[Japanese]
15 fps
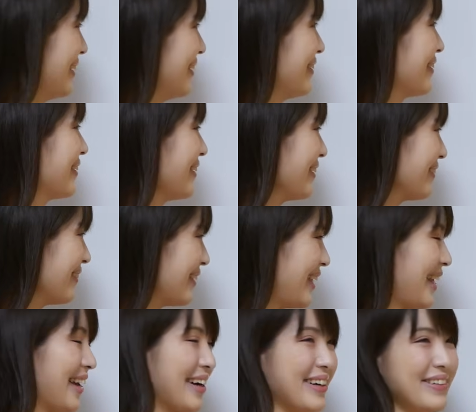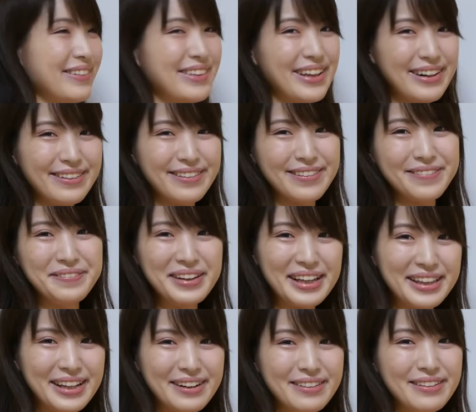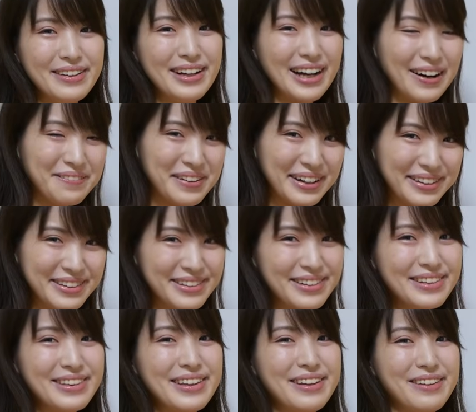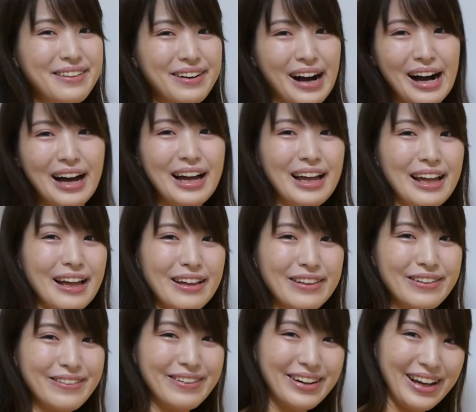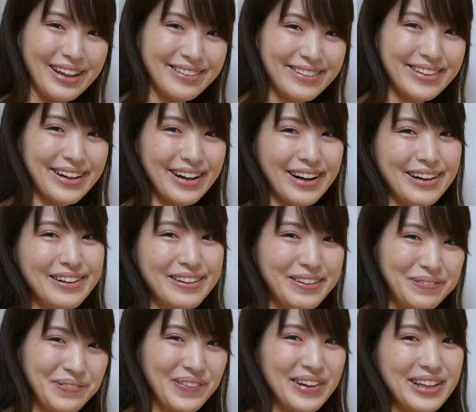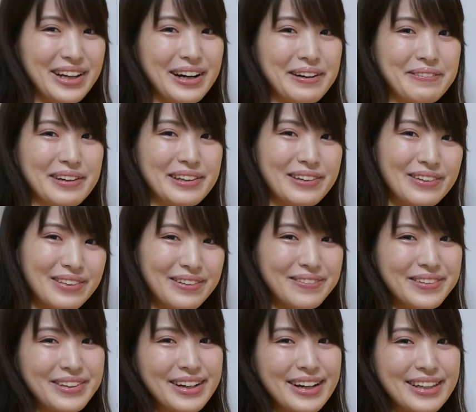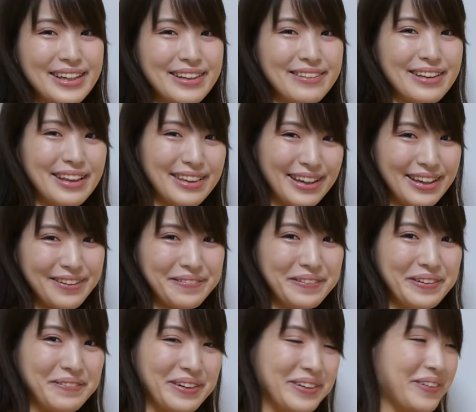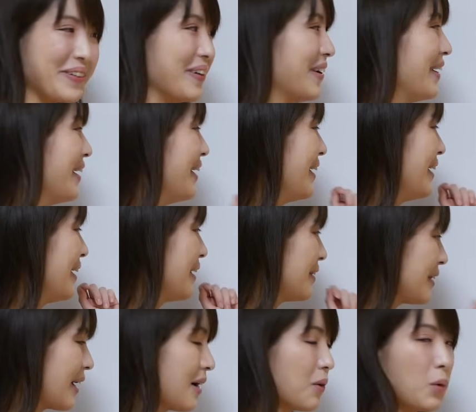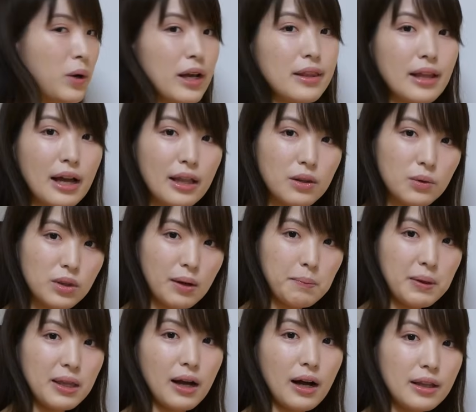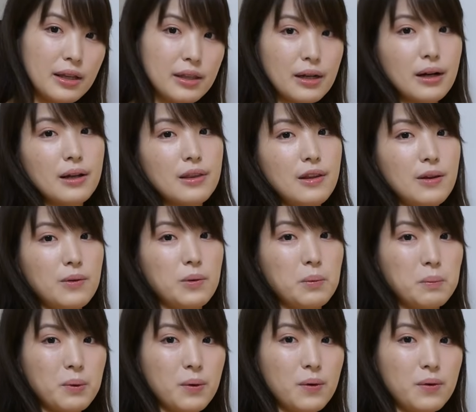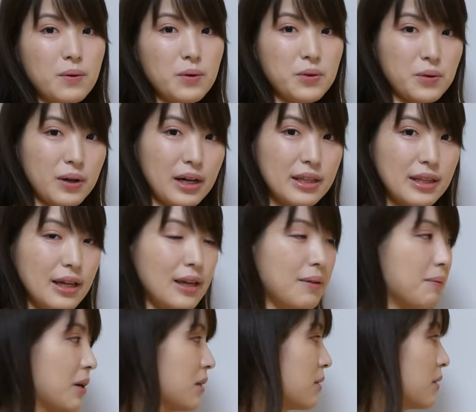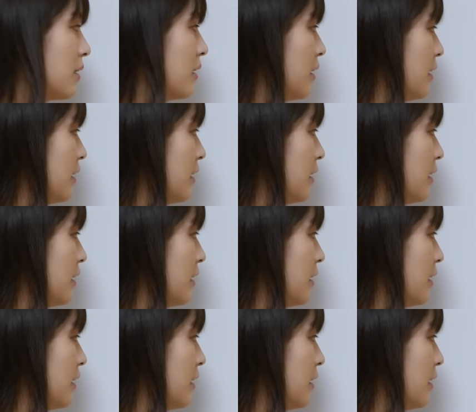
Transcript: ろく四桂が打てるのを見えてるのに我慢するっていうのが勝利へつながる一歩になります。ちょっと難しいので是非覚えましょう。さあこれ何のために跳ねたかっていうのもご紹介していきます。